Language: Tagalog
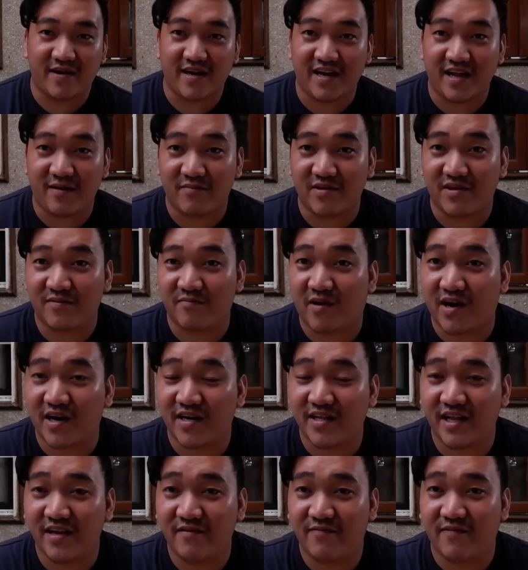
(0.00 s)
my name is
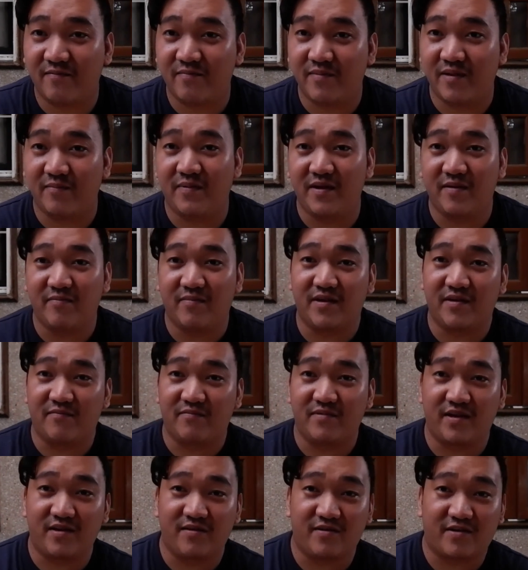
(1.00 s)
Martin from the Big Man
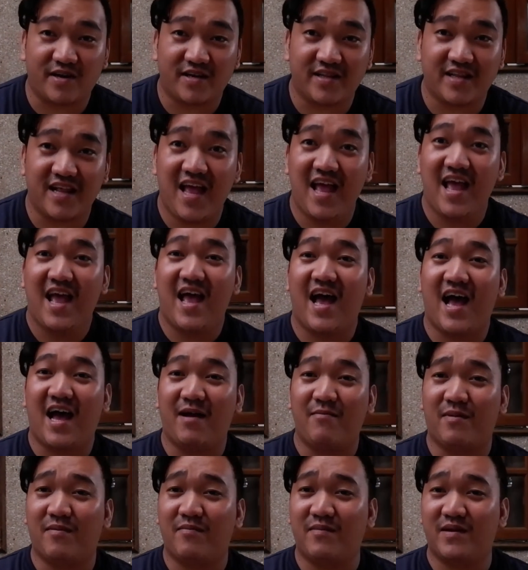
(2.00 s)
of the North.
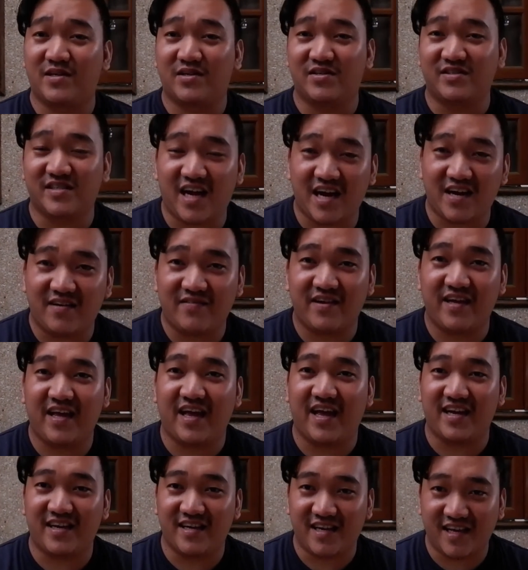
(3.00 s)
I'm a
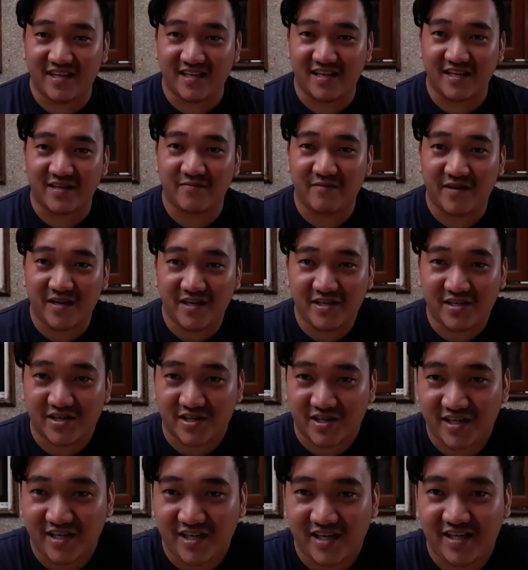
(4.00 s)
missionary and this is my
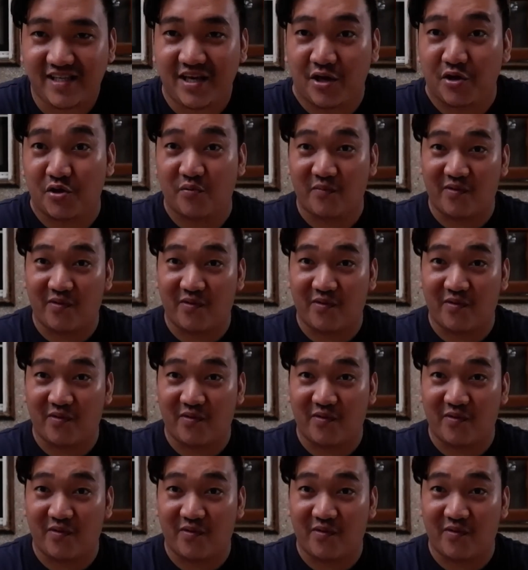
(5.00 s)
journey. See you